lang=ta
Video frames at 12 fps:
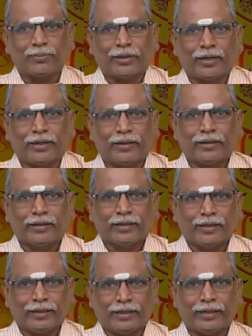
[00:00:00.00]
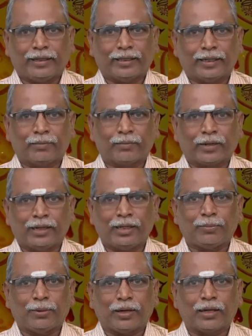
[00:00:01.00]
அன்புகளே இன்றைய தினம்
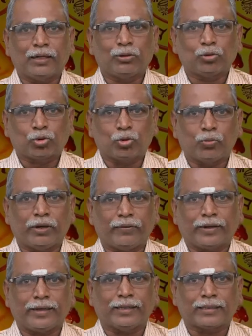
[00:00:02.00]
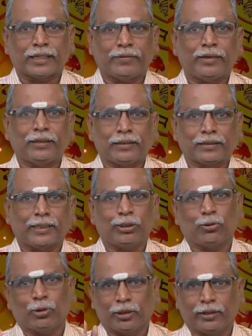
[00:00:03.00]
கண்டிப்பாக சுப விரய செலவை
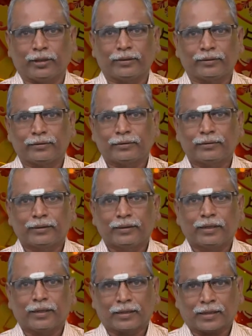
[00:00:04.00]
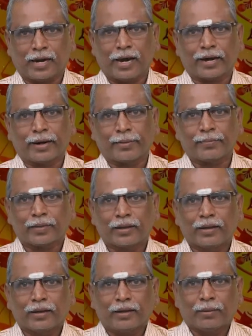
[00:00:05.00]
செய்து கொள்ளுங்கள் காரணம்
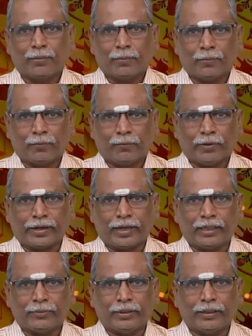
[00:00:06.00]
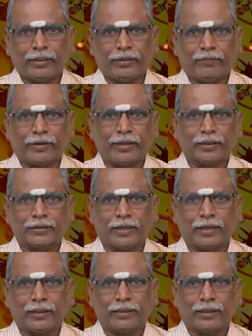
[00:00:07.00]
விரையாதிபதி
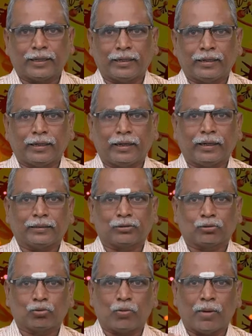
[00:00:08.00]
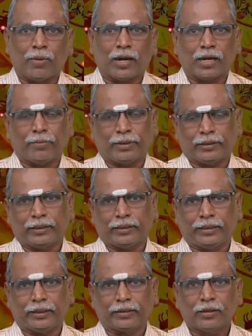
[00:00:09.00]
விரயஸ்தானத்தில் சுபமாக
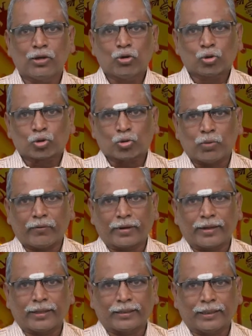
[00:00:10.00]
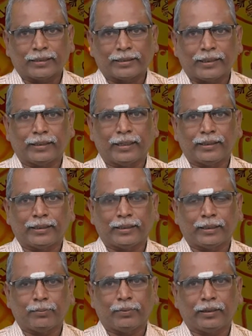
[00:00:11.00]
அமர்ந்திருக்கின்றார் சுப விரயத்தை செய்தால்
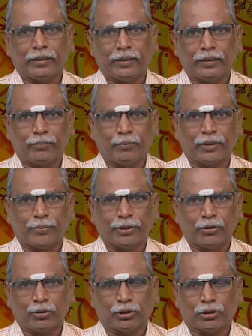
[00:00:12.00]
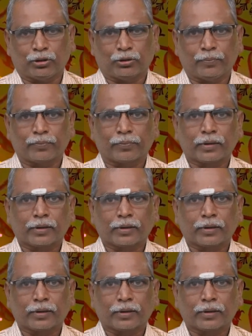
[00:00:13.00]
இன்றைய தினம் மிகப்பெரிய யோகத்தை கொடுக்கும்